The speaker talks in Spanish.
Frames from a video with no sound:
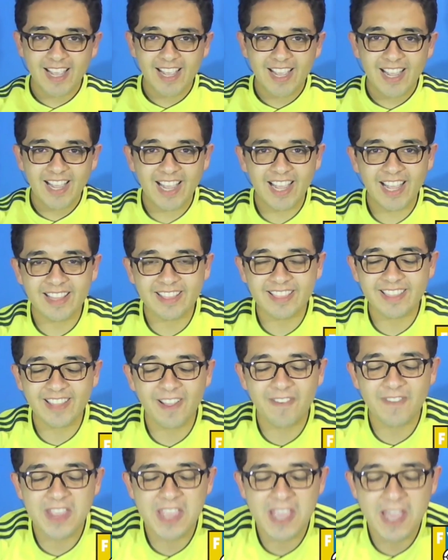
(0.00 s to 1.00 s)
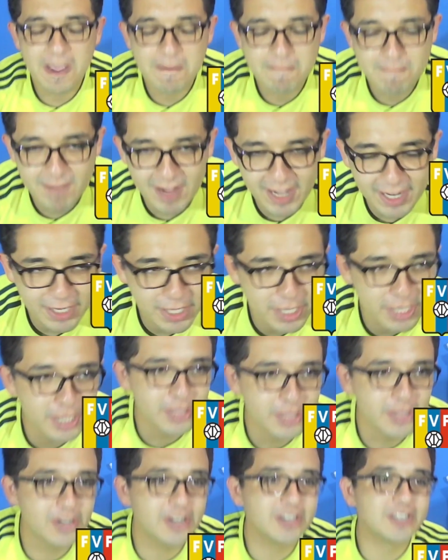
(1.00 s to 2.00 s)
Gente,
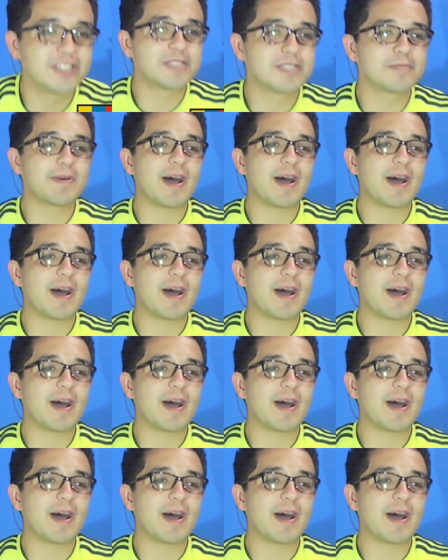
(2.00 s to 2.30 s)
bienvenidos.